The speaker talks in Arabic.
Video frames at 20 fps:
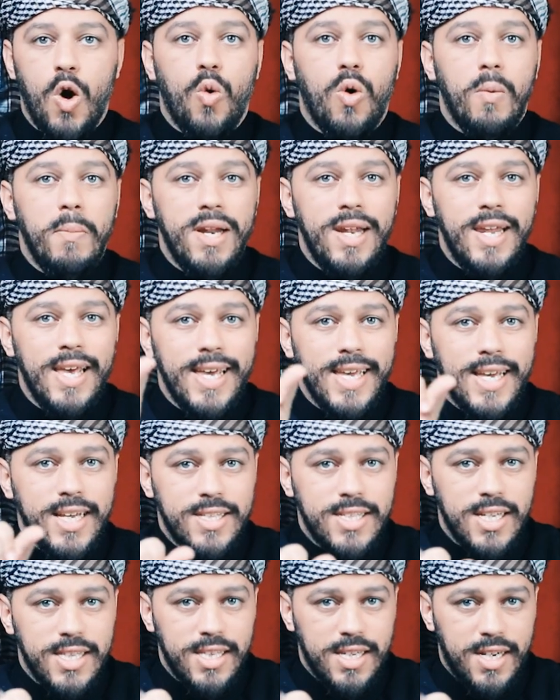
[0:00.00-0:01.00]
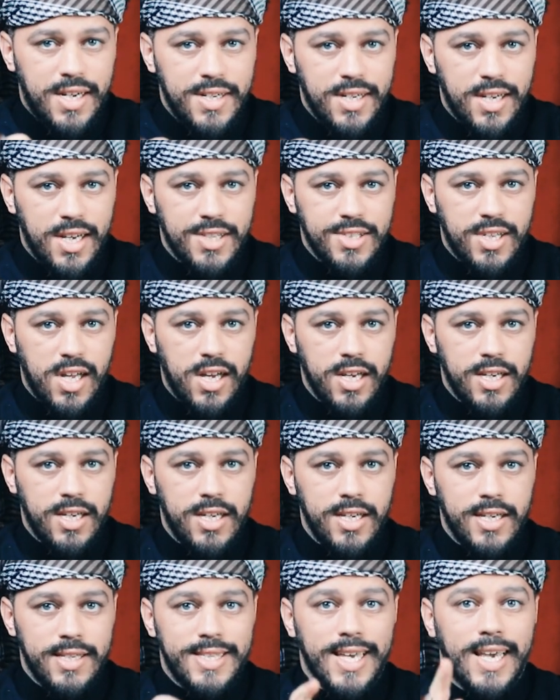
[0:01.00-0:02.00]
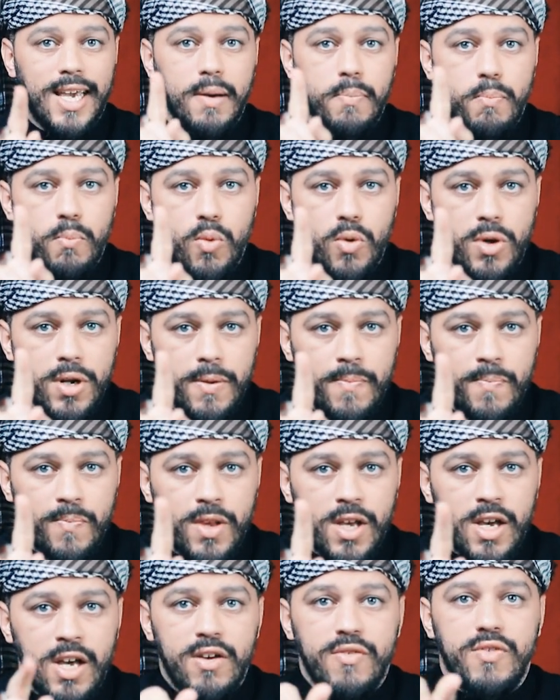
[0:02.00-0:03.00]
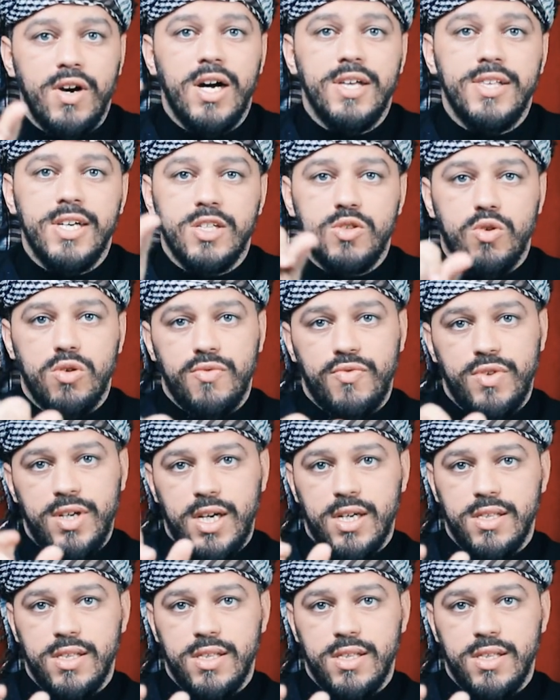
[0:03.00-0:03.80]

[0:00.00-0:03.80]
ومن لا يعتذر عن أخطائه تكبرا فهذا يدخل في